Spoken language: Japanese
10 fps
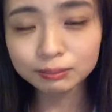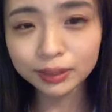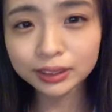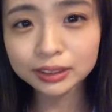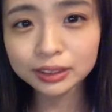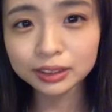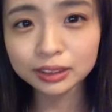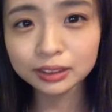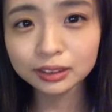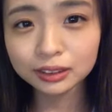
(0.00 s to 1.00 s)

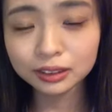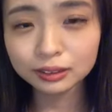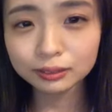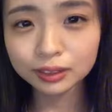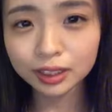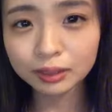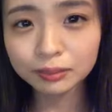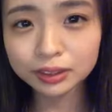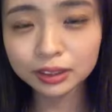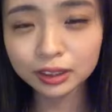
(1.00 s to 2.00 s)
バッシーに会い
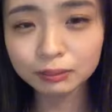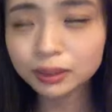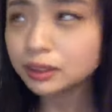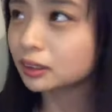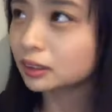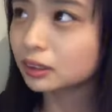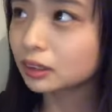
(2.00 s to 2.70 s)
ましたかバッシー